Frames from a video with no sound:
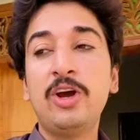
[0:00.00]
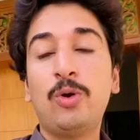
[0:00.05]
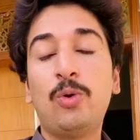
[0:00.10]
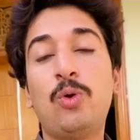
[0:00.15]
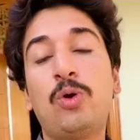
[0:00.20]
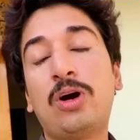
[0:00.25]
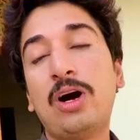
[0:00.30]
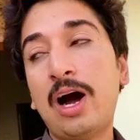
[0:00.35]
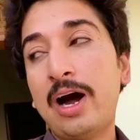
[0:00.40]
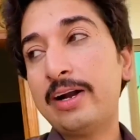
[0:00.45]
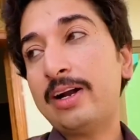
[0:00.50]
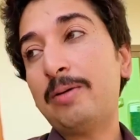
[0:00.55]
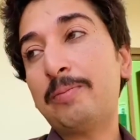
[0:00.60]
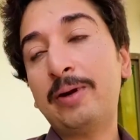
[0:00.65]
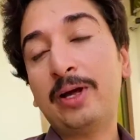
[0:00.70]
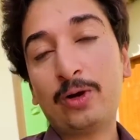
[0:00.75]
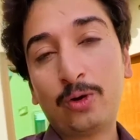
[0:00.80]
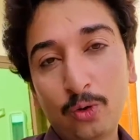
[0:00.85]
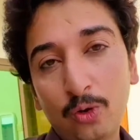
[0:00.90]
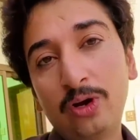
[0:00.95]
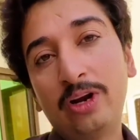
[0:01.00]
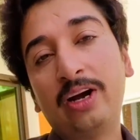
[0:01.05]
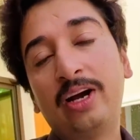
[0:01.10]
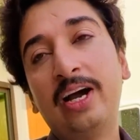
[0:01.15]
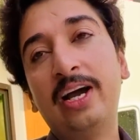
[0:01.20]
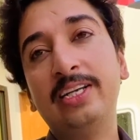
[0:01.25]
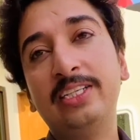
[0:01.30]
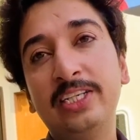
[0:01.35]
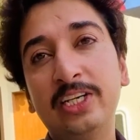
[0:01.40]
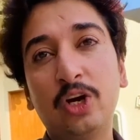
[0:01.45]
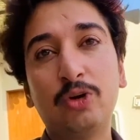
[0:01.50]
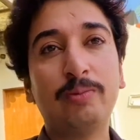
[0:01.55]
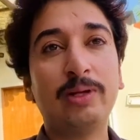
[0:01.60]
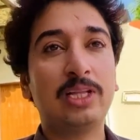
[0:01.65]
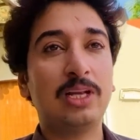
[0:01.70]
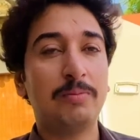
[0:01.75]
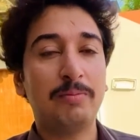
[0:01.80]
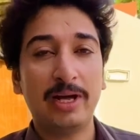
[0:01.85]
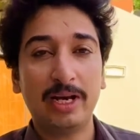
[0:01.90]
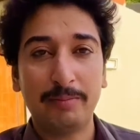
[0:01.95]
वो कार्ड अपने कोल रखा है जिन्होंने
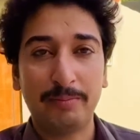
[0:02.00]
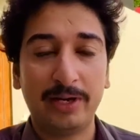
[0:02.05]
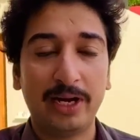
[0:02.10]
मतलब मेरी